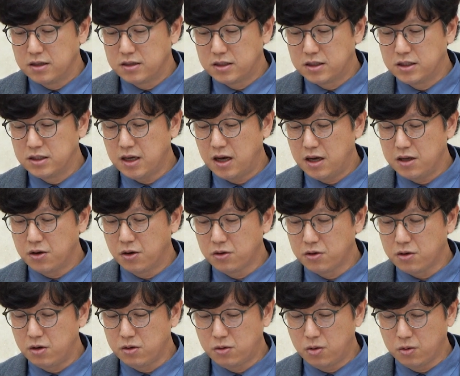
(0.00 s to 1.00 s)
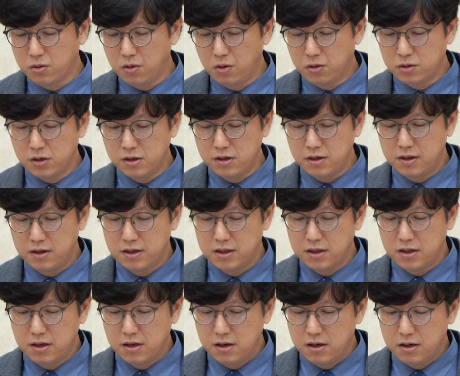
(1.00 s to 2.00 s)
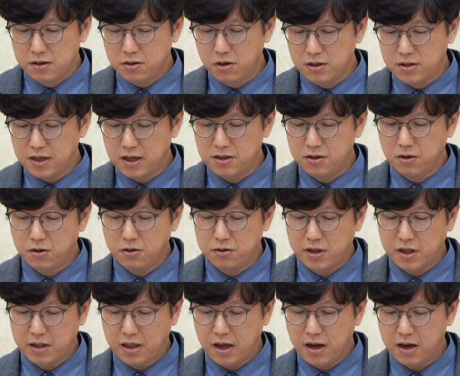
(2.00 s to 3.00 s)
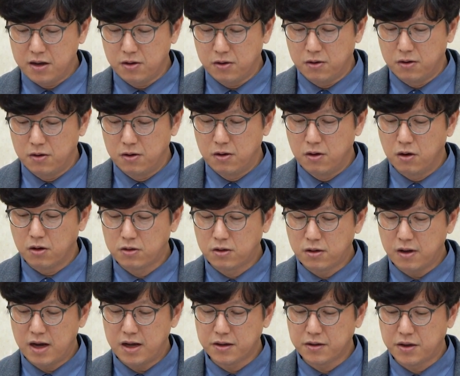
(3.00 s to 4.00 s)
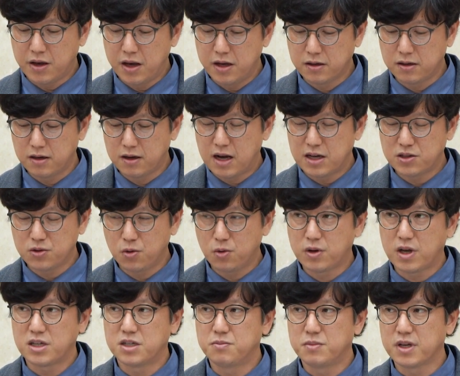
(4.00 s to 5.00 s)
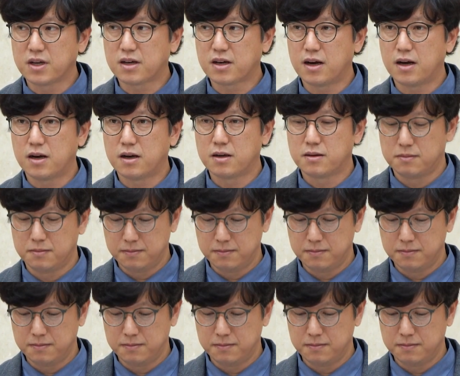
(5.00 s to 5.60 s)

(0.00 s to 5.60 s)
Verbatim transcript: 지하 연결 통로를 설치하는 것에 대하여 어떠한 계획을 가지고 계십니까?